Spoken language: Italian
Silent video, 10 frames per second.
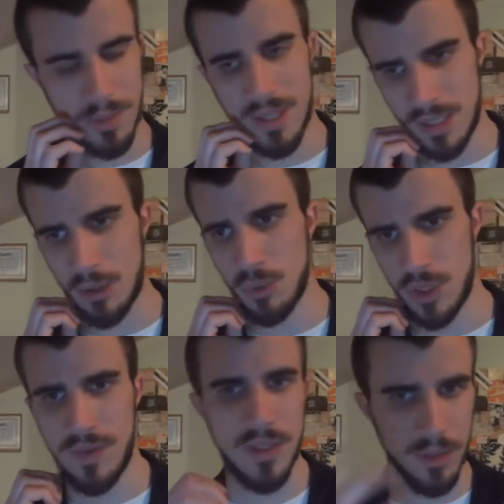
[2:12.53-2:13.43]
ma la
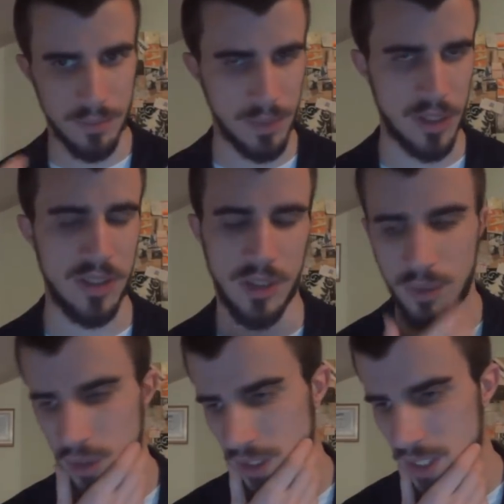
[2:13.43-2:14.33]
condivido a prescindere da
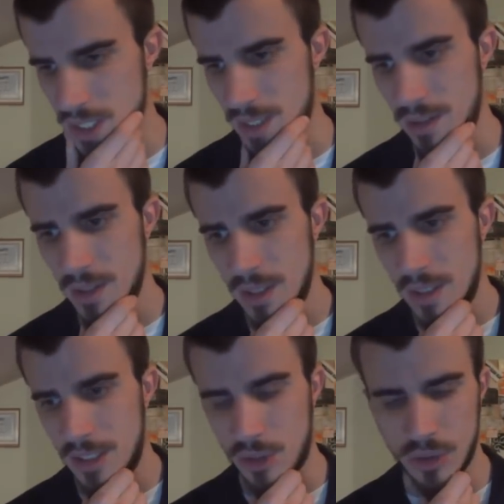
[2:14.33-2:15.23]
quello che dice
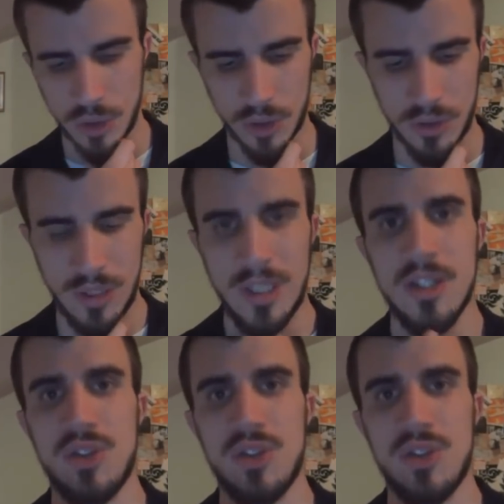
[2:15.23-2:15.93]
di con loro,